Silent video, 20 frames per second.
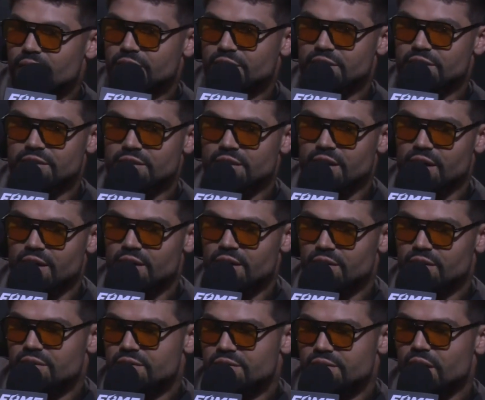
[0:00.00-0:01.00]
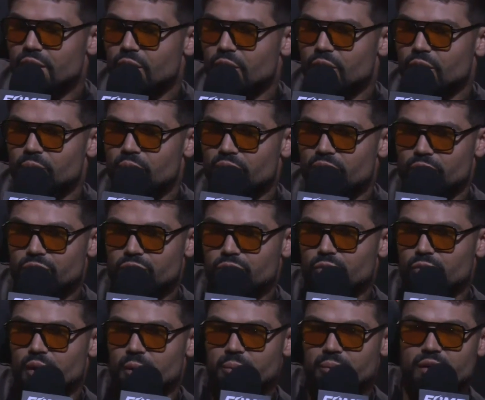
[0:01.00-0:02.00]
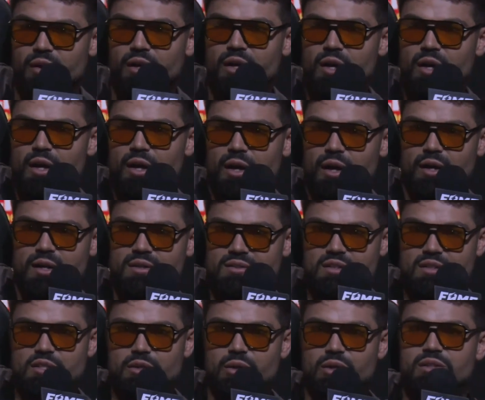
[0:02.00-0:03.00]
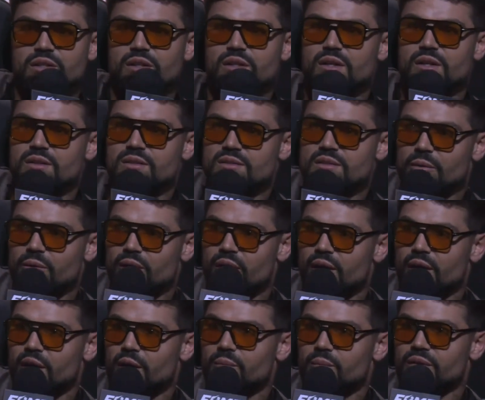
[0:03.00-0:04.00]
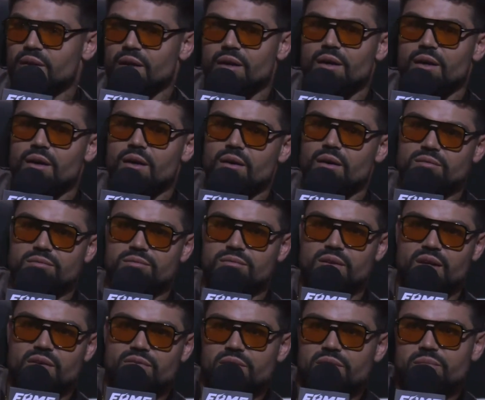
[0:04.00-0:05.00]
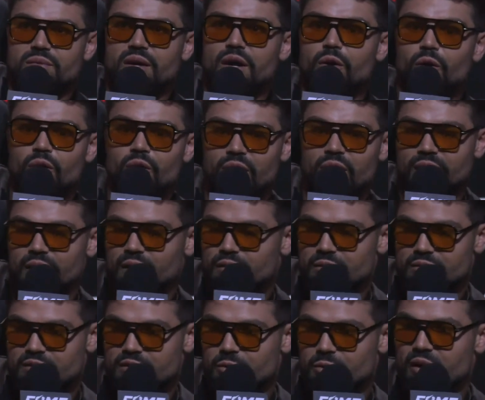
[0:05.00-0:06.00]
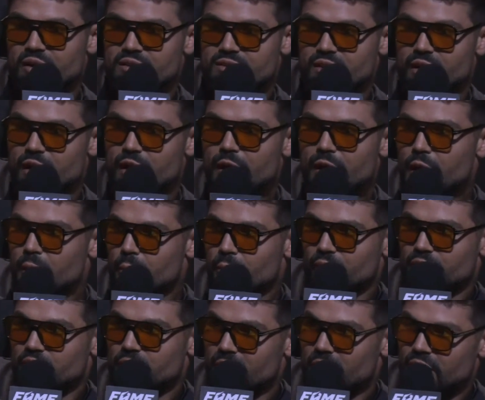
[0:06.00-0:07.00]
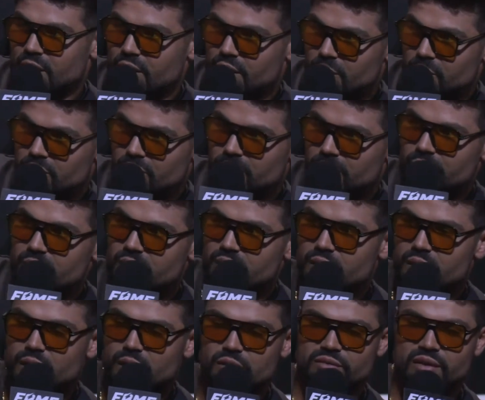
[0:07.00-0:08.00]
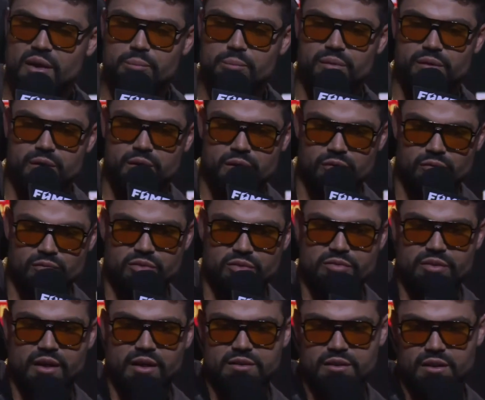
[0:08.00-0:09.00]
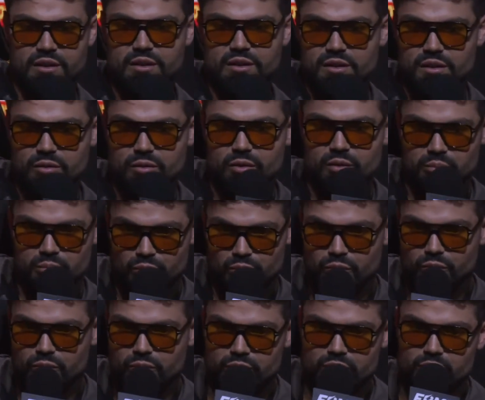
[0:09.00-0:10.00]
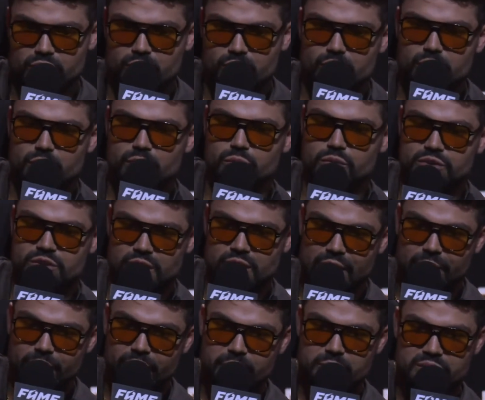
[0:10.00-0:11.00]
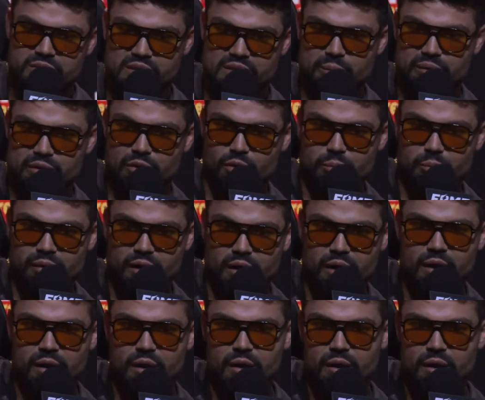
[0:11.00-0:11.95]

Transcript: y, Szyszkę i z tego powodu jakby e, zaczęła się cała jakby taka, nie wiem, nagonka na tą sytuację po tym jak vampir e, wampir w wywiadzie, kiedy mu go udzielałem, zapytał mnie